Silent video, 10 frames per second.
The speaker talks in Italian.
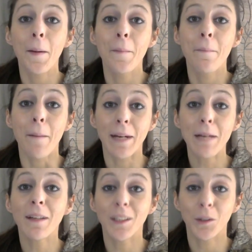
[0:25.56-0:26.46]
Ma
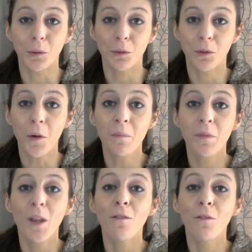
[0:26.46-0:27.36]
prima di tutto
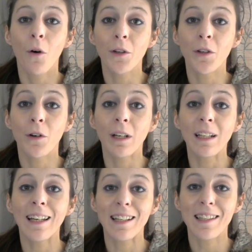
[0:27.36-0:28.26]
voglio
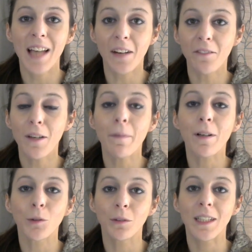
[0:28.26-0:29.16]
ringraziarvi
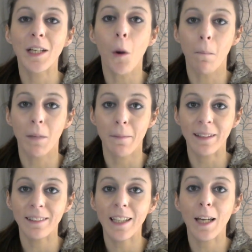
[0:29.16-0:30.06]
per tutti i
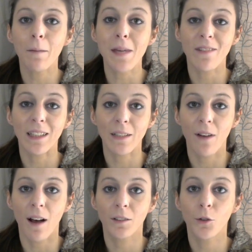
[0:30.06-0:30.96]
complimenti che mi avete
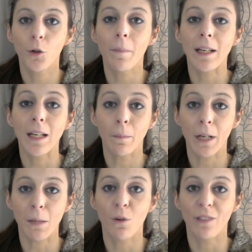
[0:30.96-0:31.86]
fatto per il
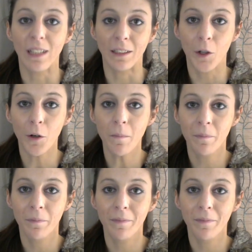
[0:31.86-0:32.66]
primo video